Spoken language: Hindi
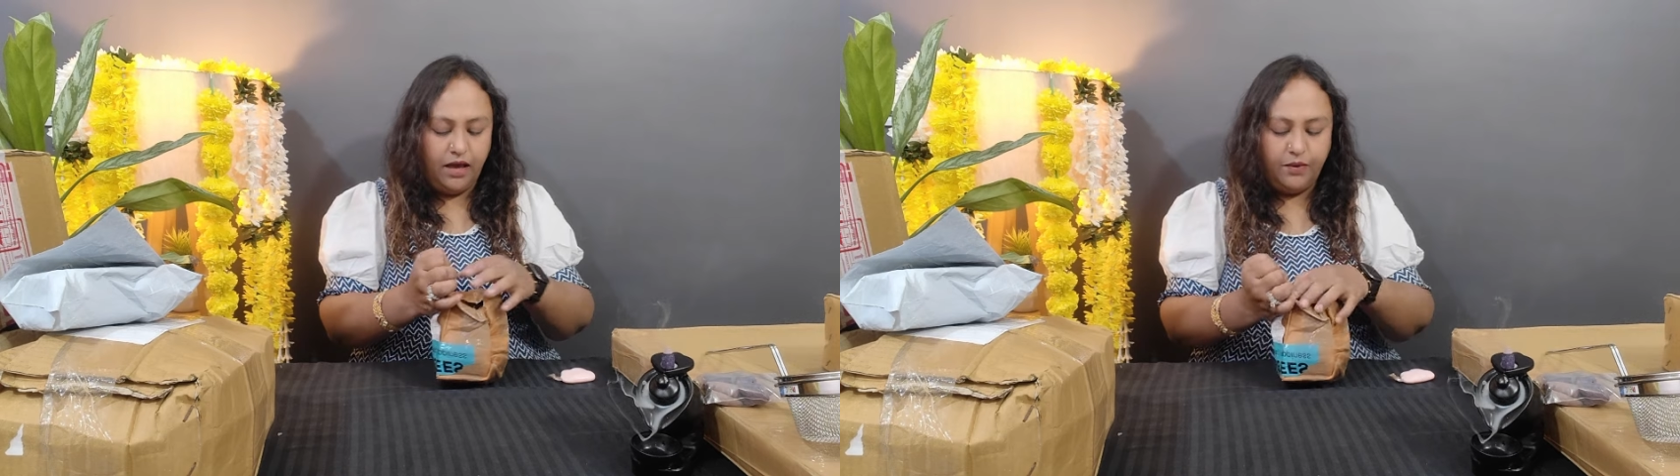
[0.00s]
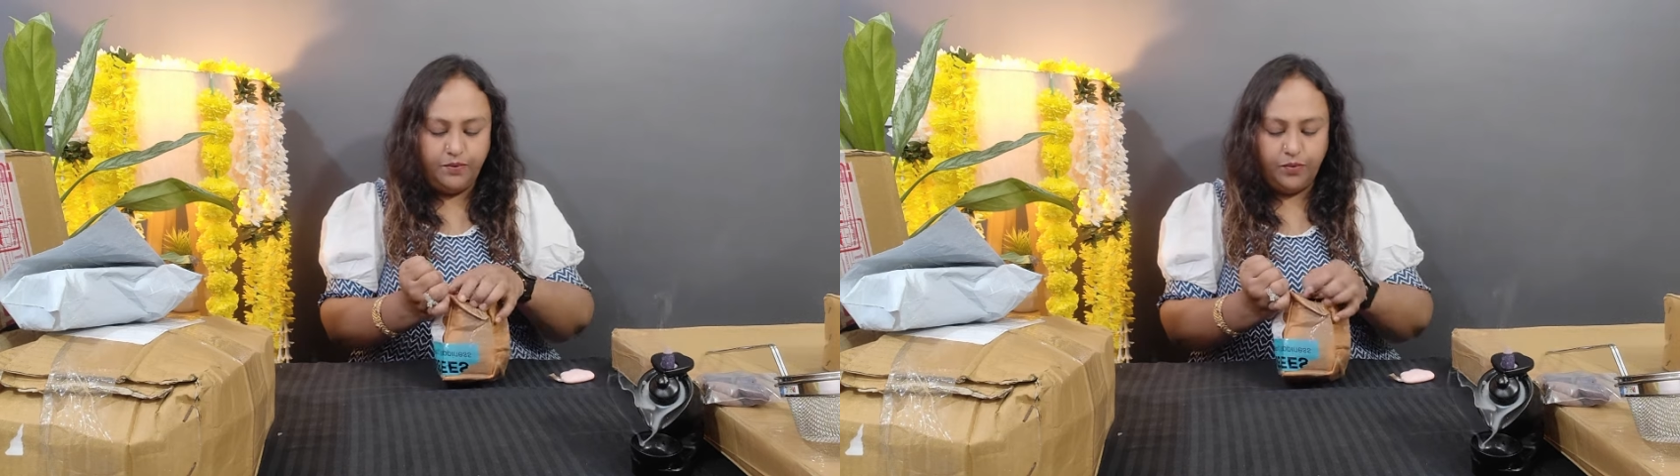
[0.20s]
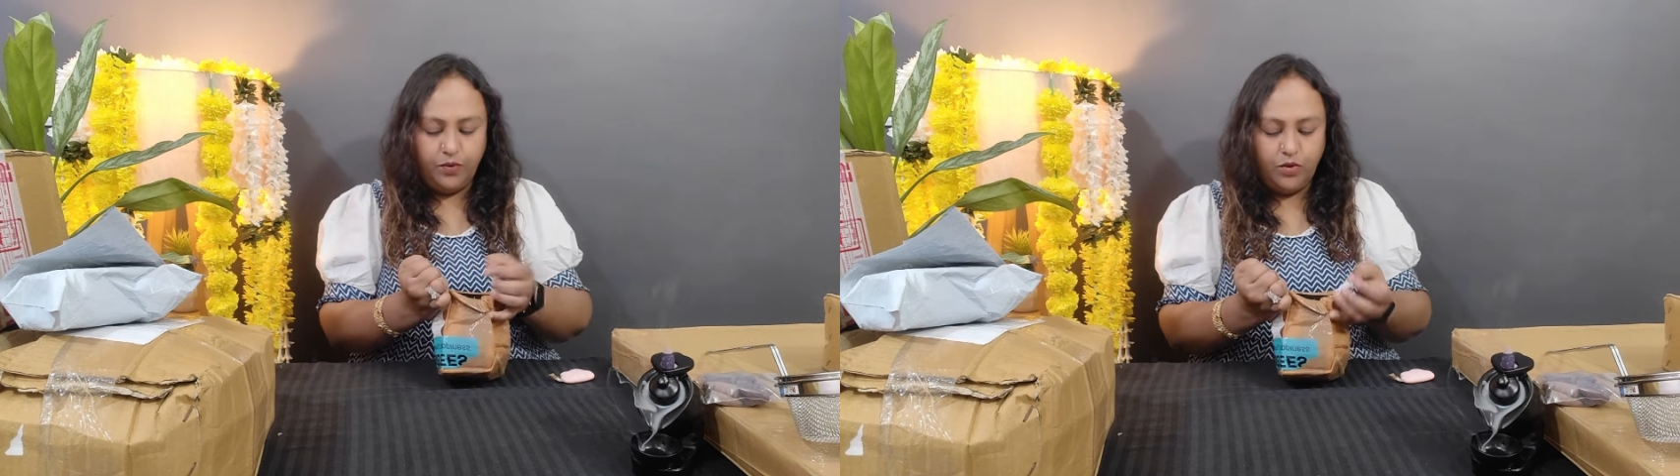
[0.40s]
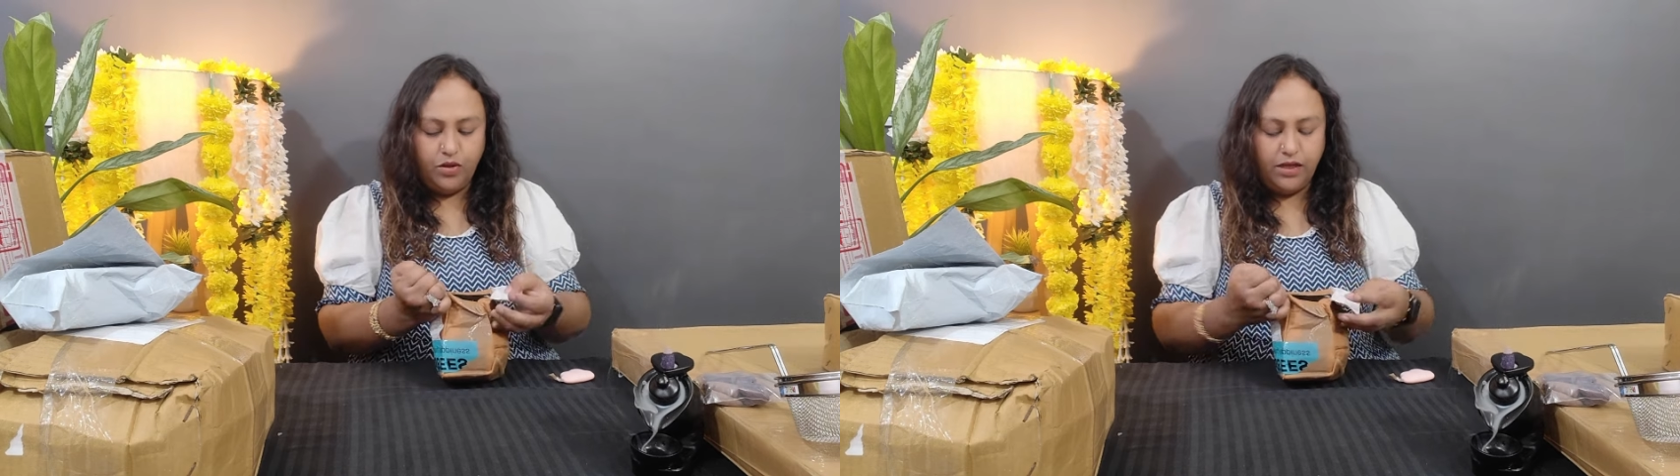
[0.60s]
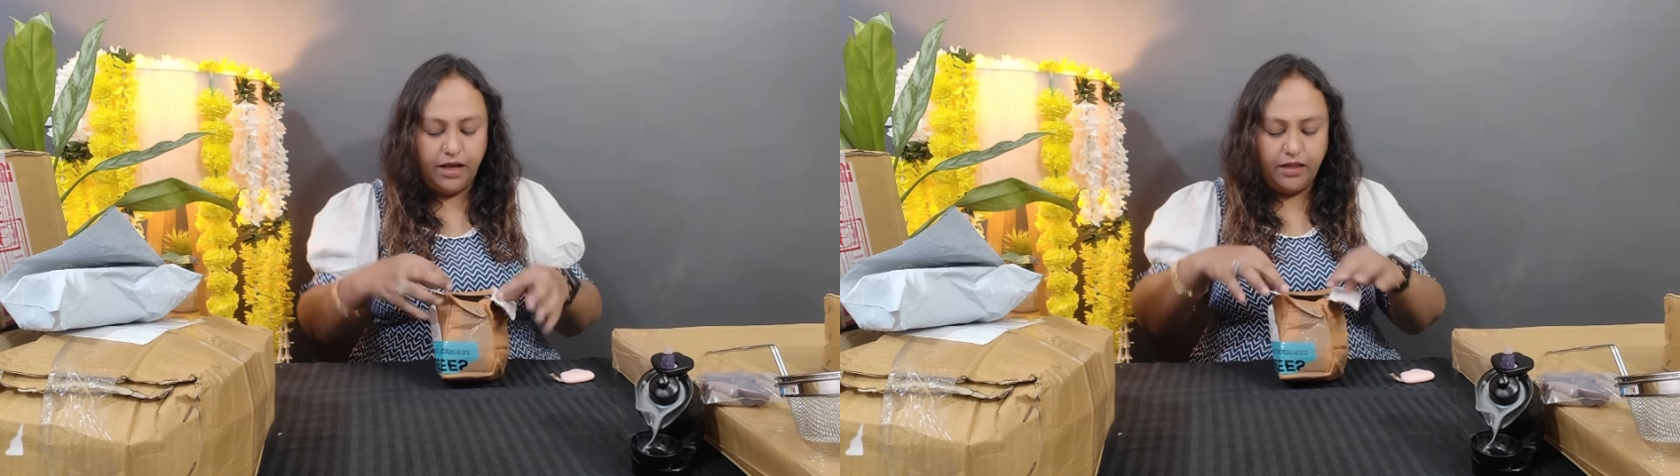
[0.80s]
आपको
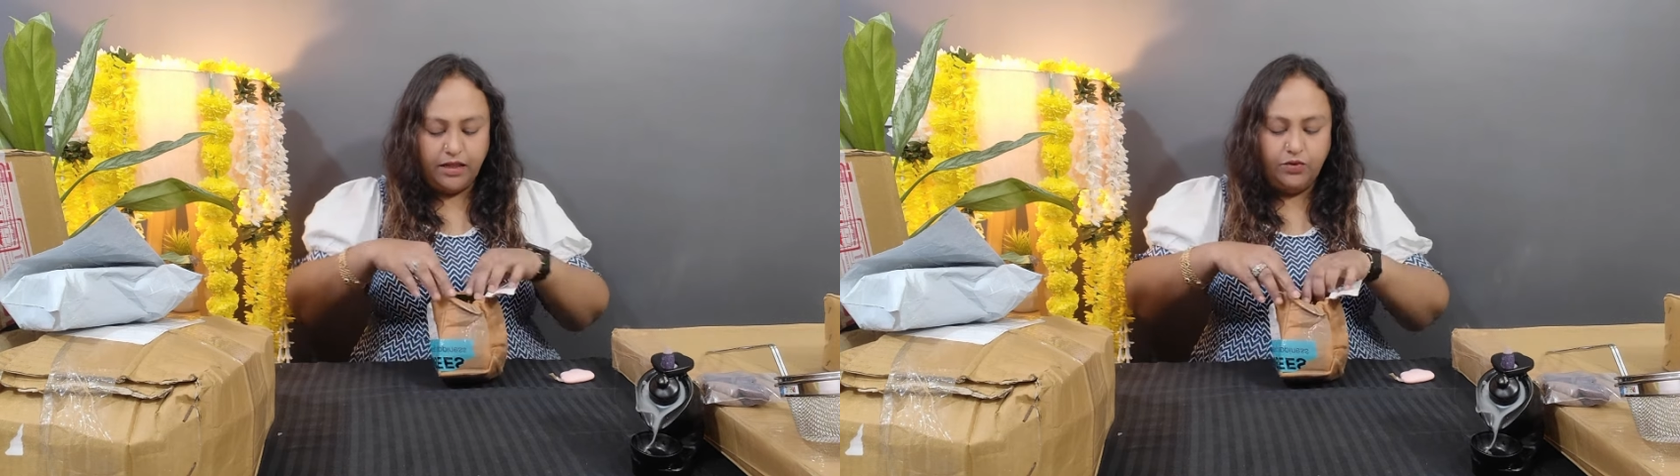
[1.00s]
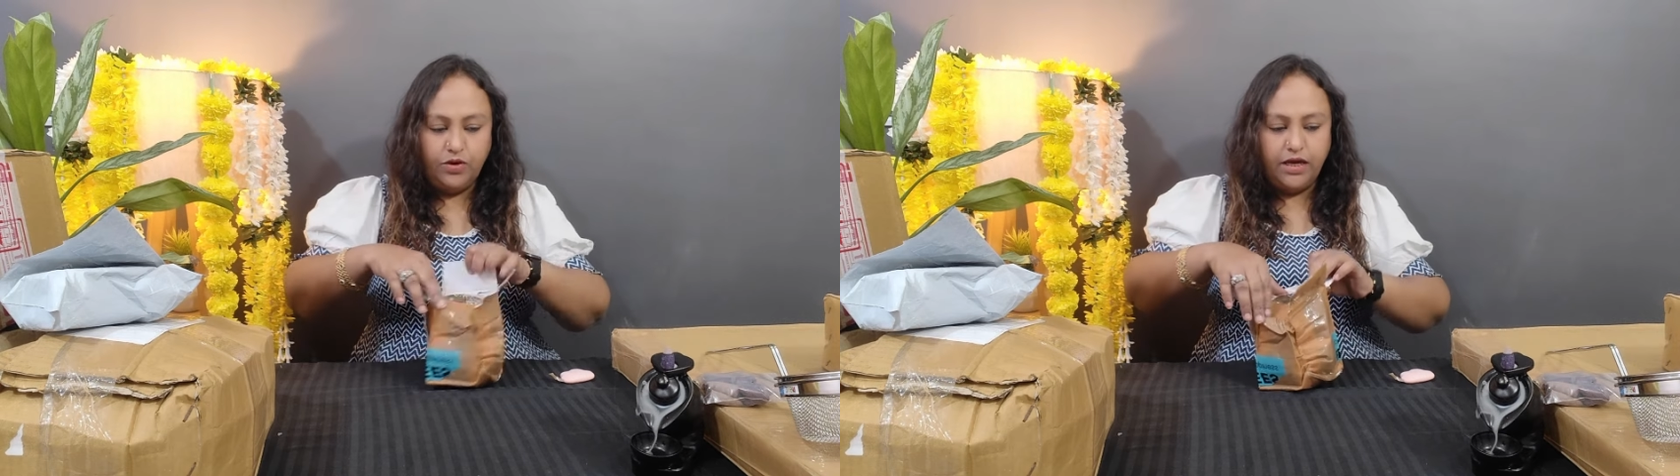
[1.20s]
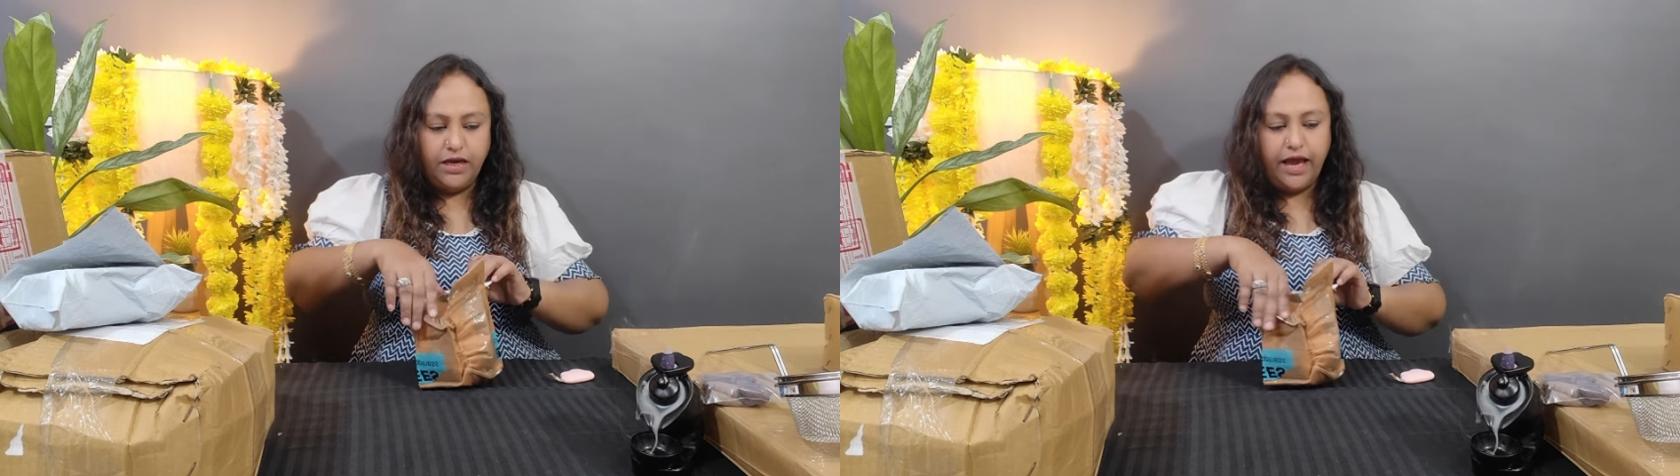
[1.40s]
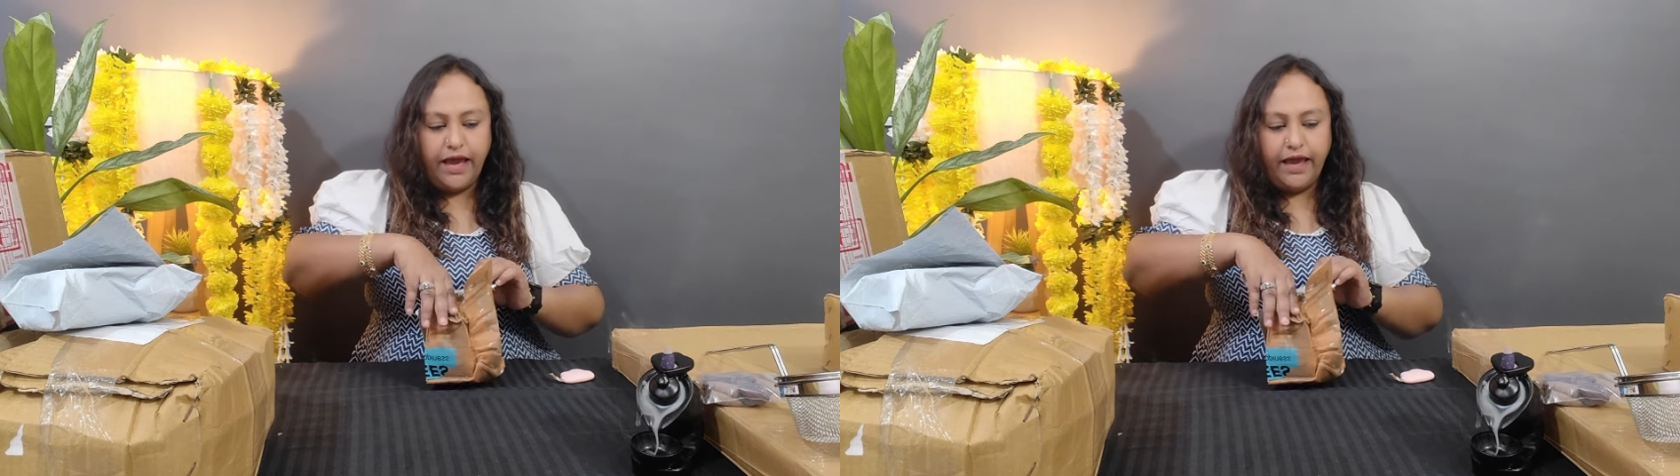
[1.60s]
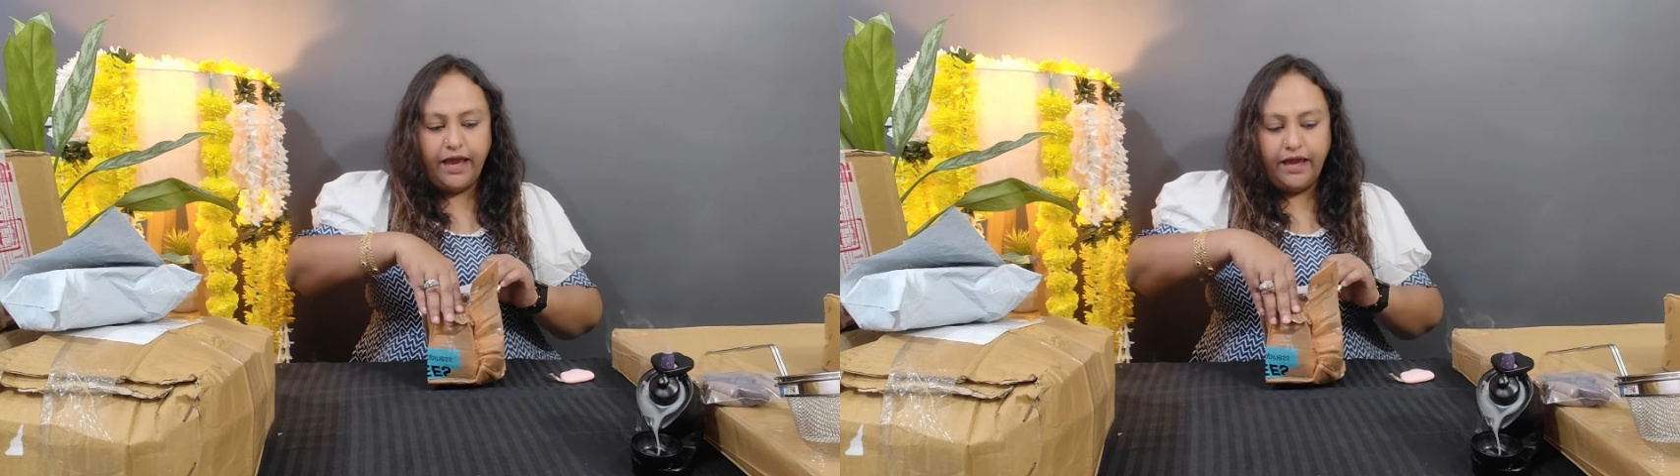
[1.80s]
दिखाती हूँ कि क्या
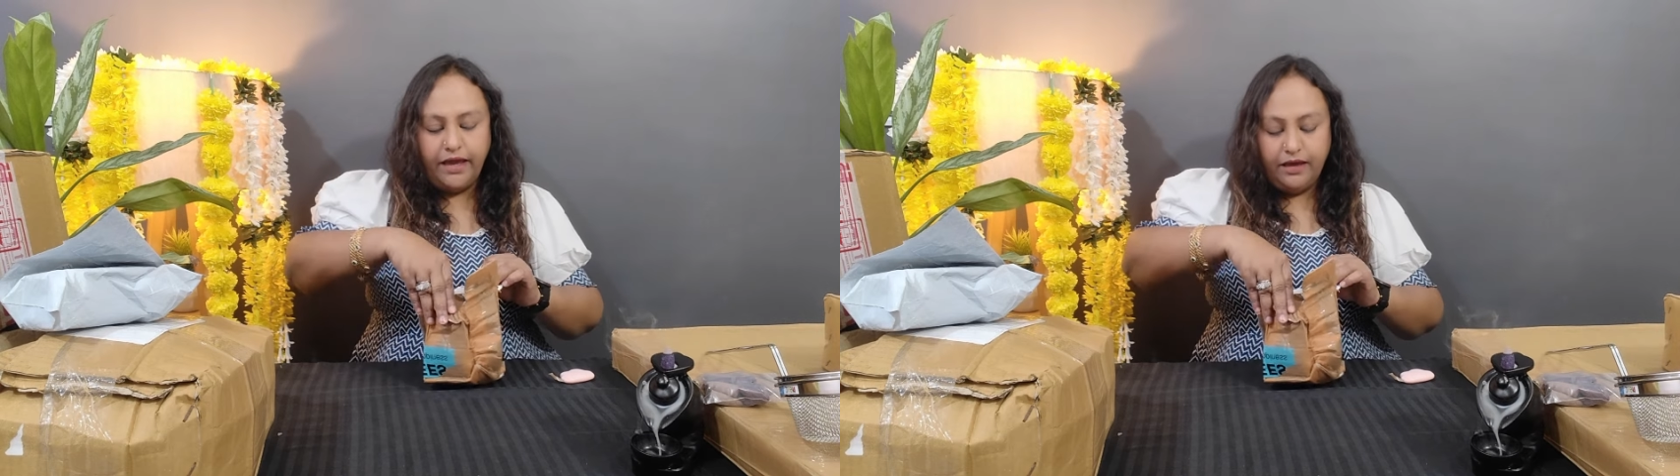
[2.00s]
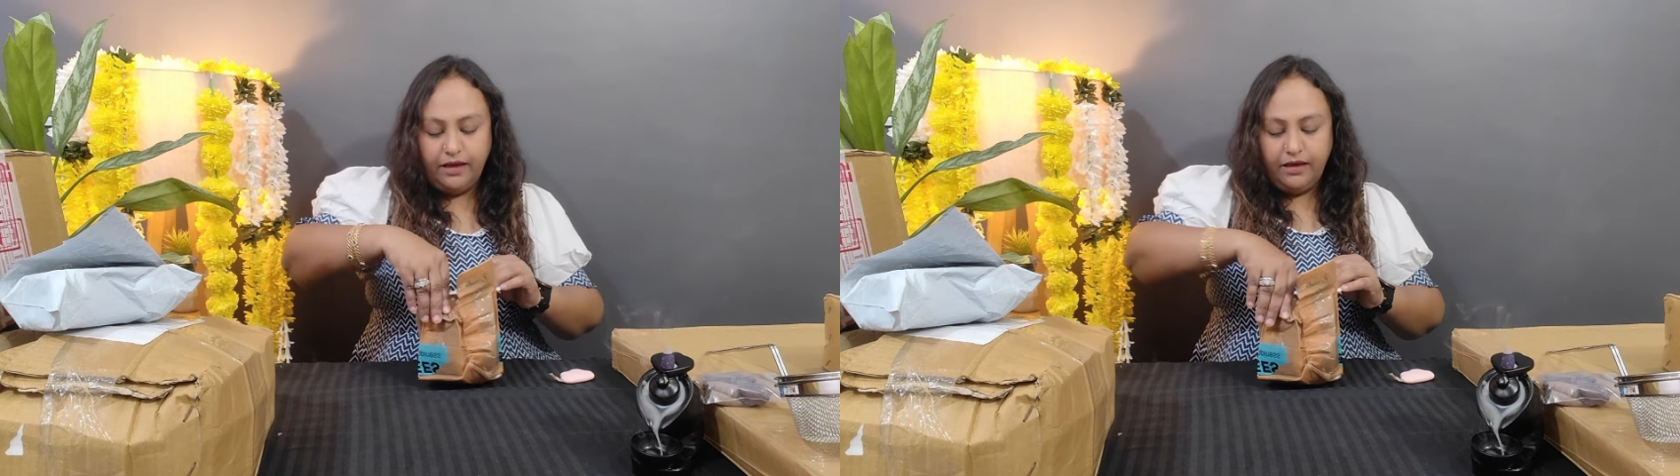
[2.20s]
आया है